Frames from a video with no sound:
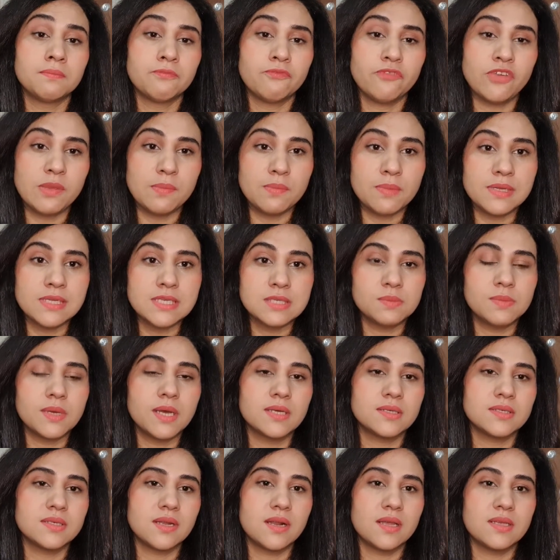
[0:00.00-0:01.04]
फीमेल्स में
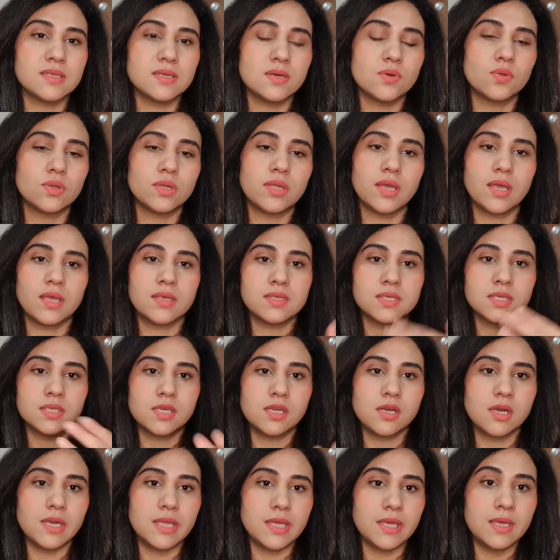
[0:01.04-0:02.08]
अक्सर ऐसा होता है कि
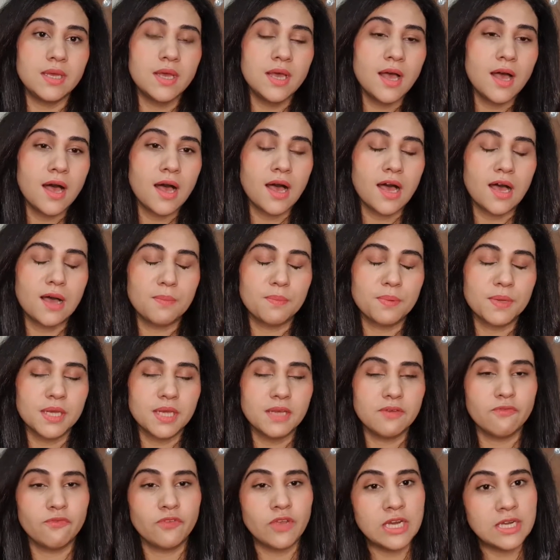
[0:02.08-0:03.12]
सडनली
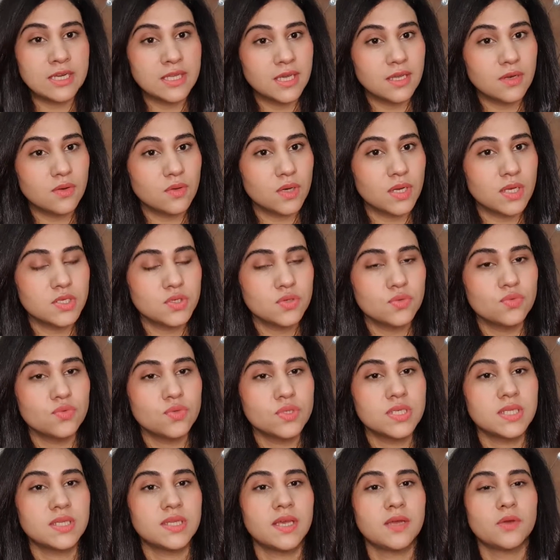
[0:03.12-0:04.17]
आपके वेट गेन होना शुरू हो
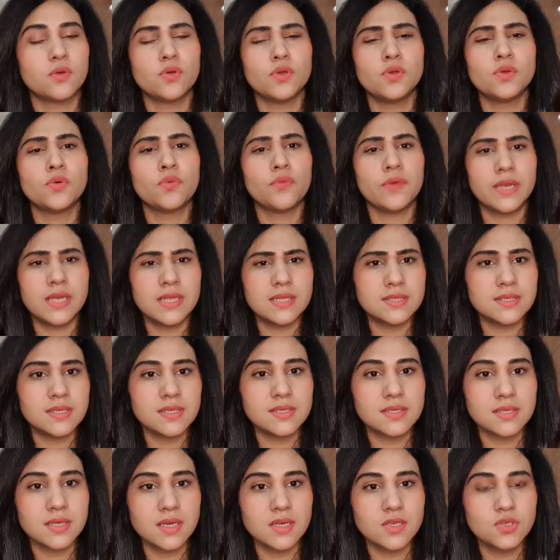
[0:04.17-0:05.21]
जाता है कोई ओवेरियन
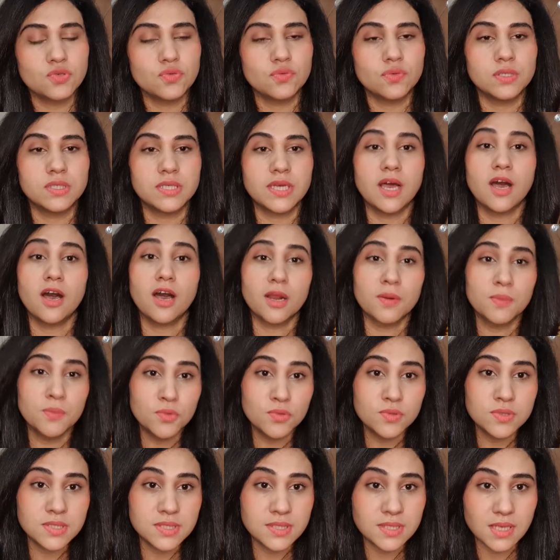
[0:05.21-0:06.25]
सिस्ट का इशू हो जाए
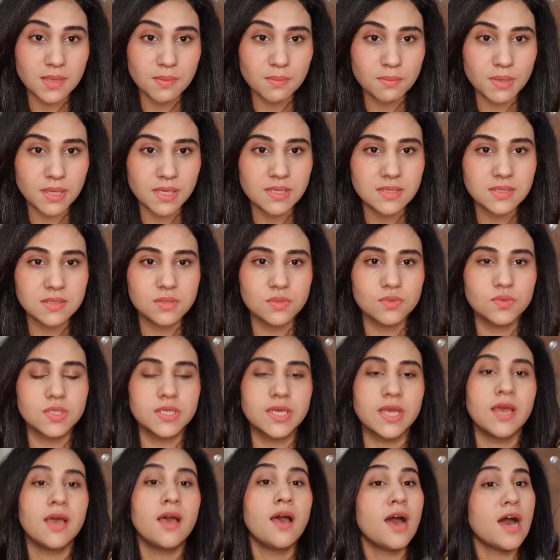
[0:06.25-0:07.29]
हार्मोन्स इम्बेलेंस हो
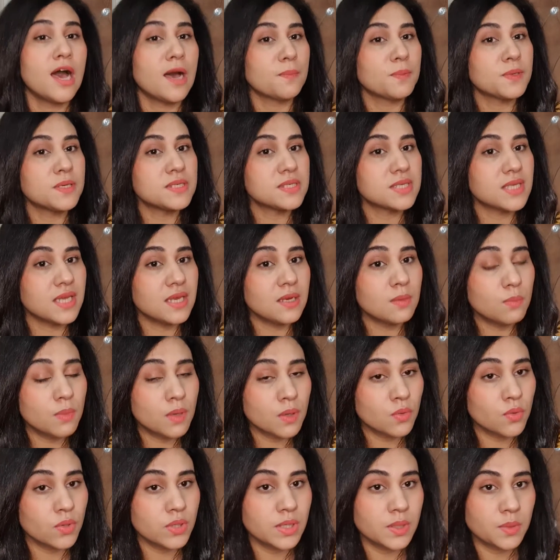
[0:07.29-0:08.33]
जाए आपकी स्किन
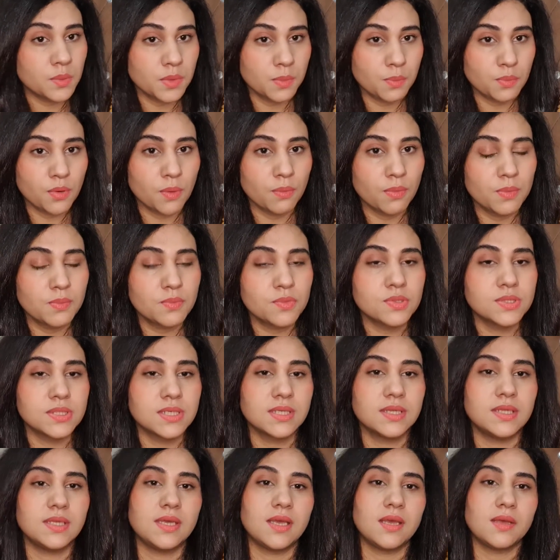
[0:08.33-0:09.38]
में कोई ना कोई प्रॉब्लम हो
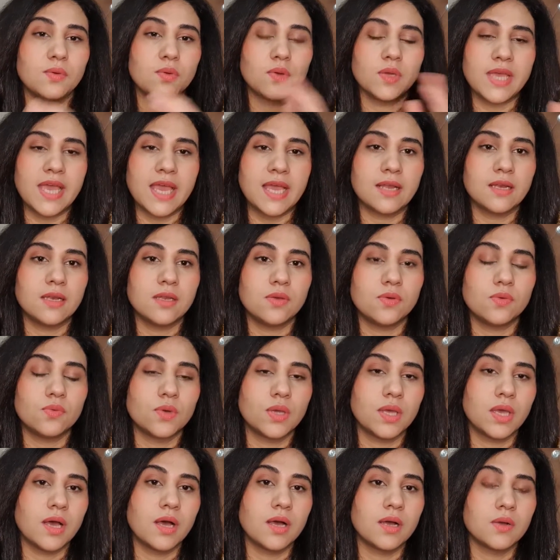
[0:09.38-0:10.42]
सकती है कोई एक्नी हो
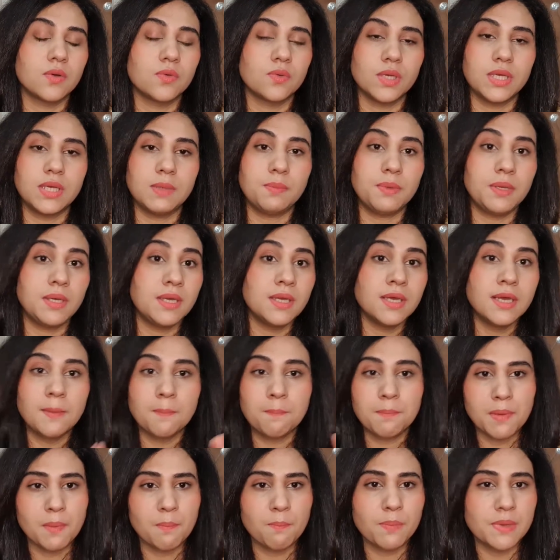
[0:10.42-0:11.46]
गया कोई भी
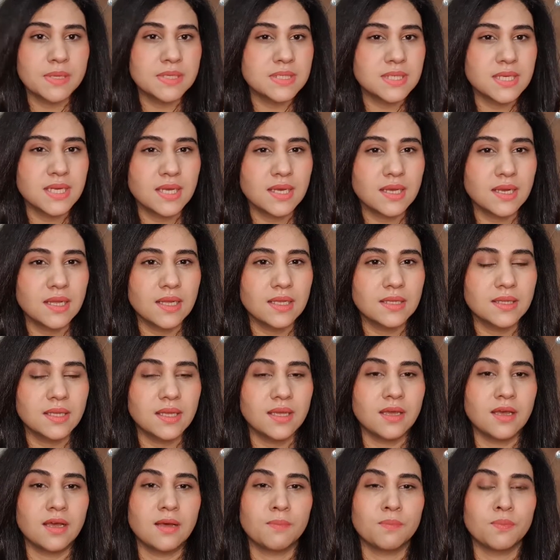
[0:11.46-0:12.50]
पिम्पल्स निकल आते
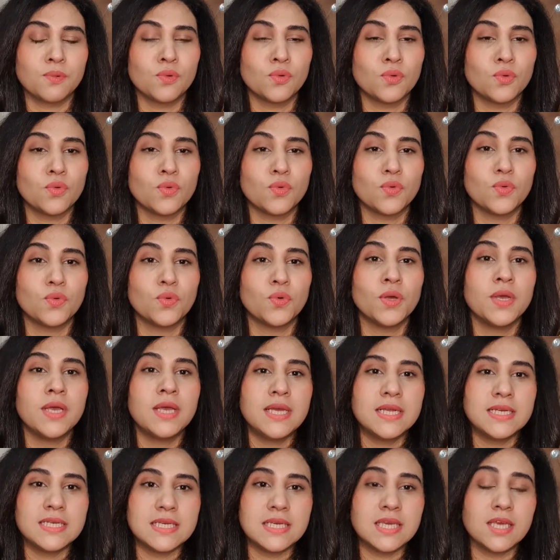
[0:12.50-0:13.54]
हैं आप लोगों को
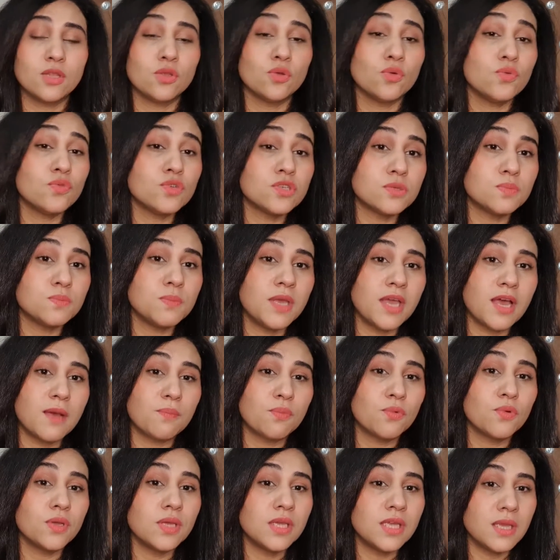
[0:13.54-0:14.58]
ठीक है तो उसमें
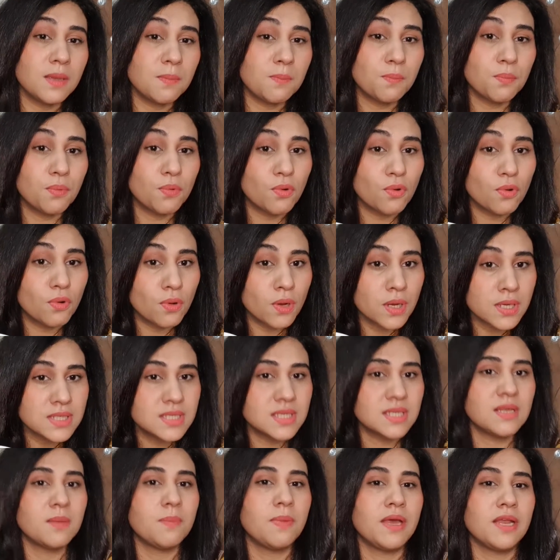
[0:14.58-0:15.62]
आपको ये बहुत
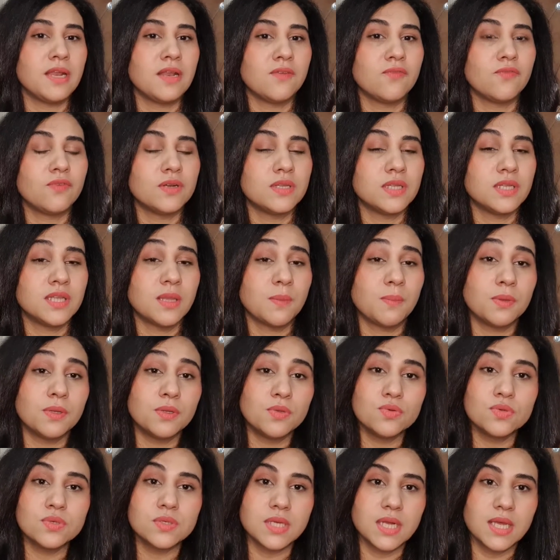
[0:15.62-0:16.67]
ज़्यादा बेनिफिट देता है फिर
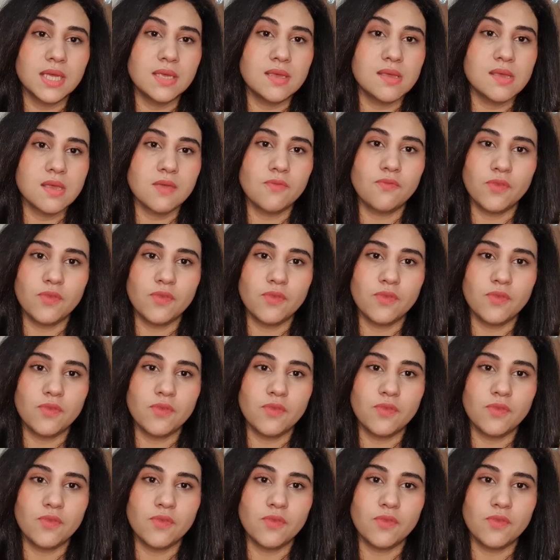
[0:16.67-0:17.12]
दूसरा ये कि